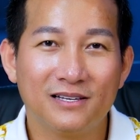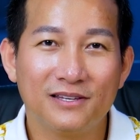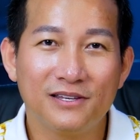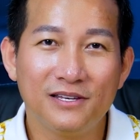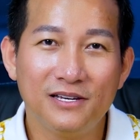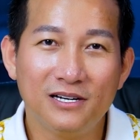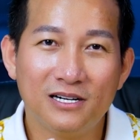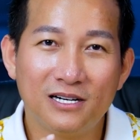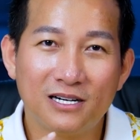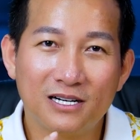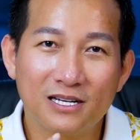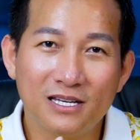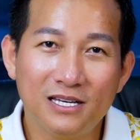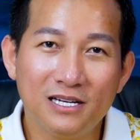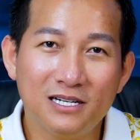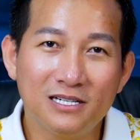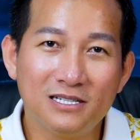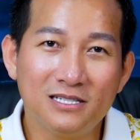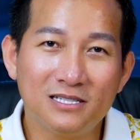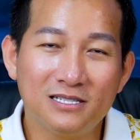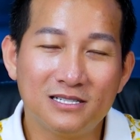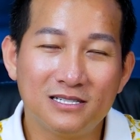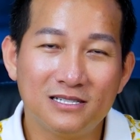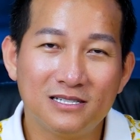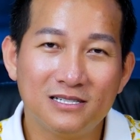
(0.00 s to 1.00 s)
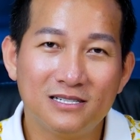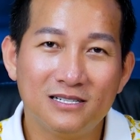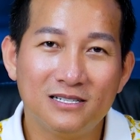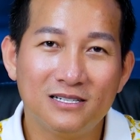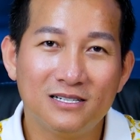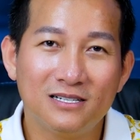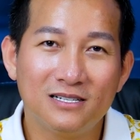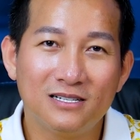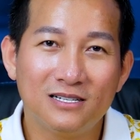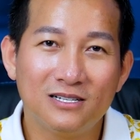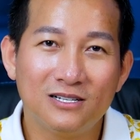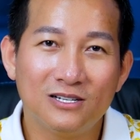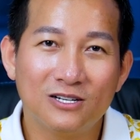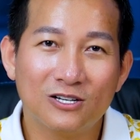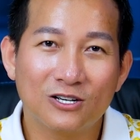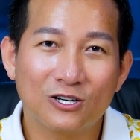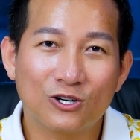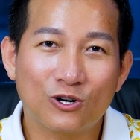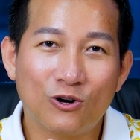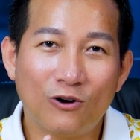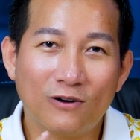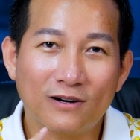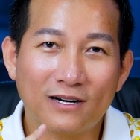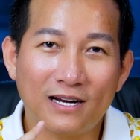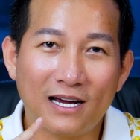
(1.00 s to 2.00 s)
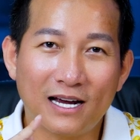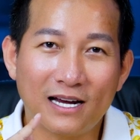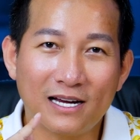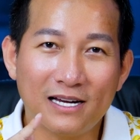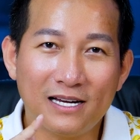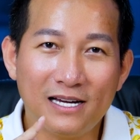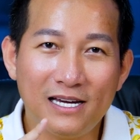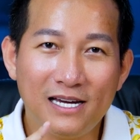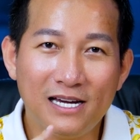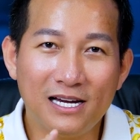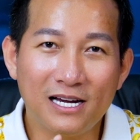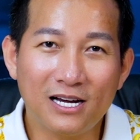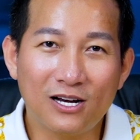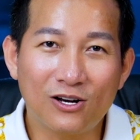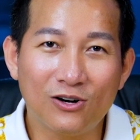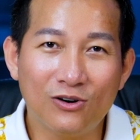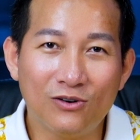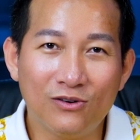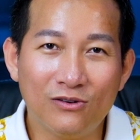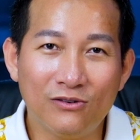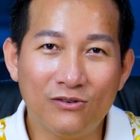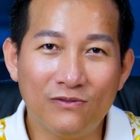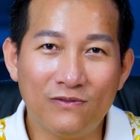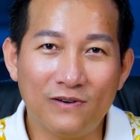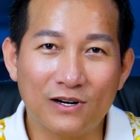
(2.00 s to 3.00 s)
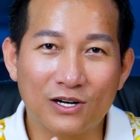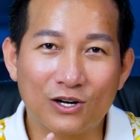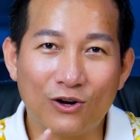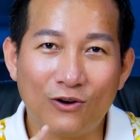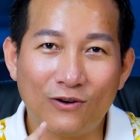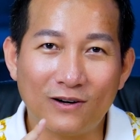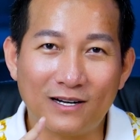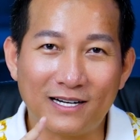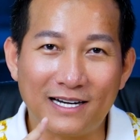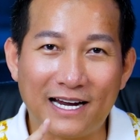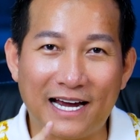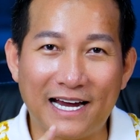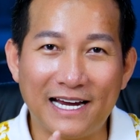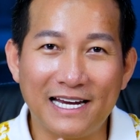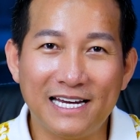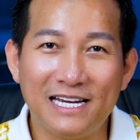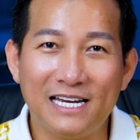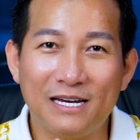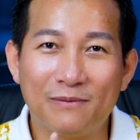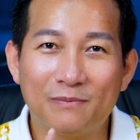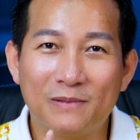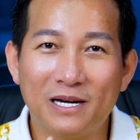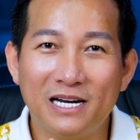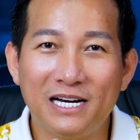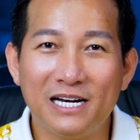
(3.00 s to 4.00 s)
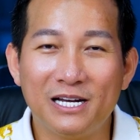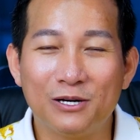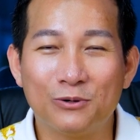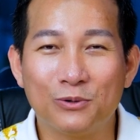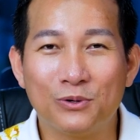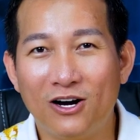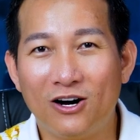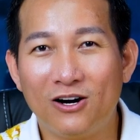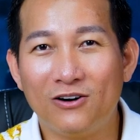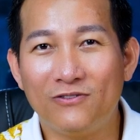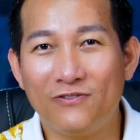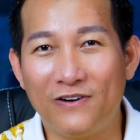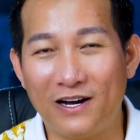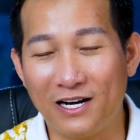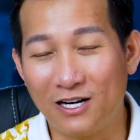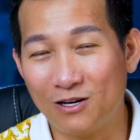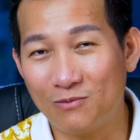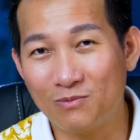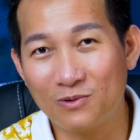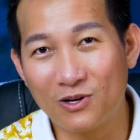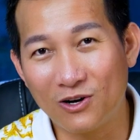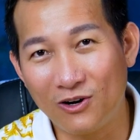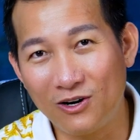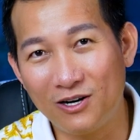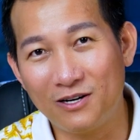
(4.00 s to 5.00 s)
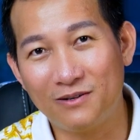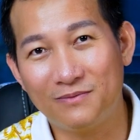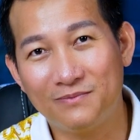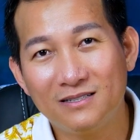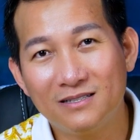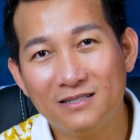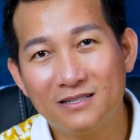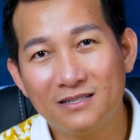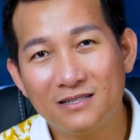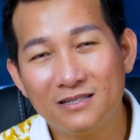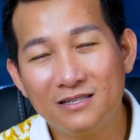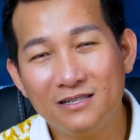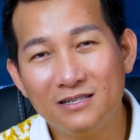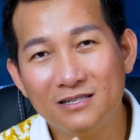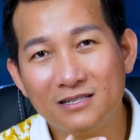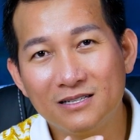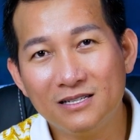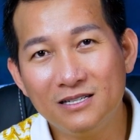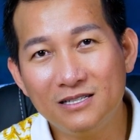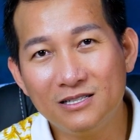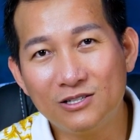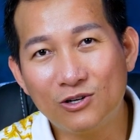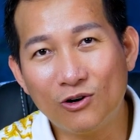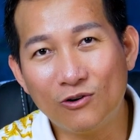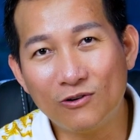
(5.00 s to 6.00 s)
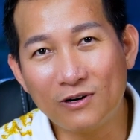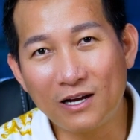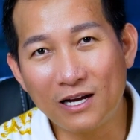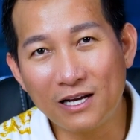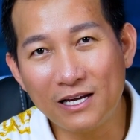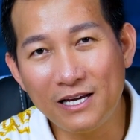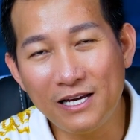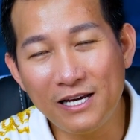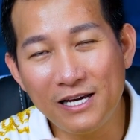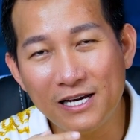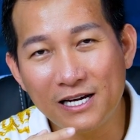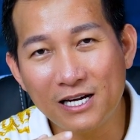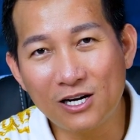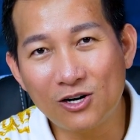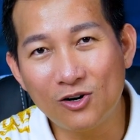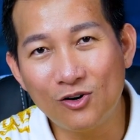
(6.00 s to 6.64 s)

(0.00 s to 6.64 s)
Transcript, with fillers: dường như con đang nghiên cứu và con trải nghiệm cái điều đó phải không con dường như con đang nghiên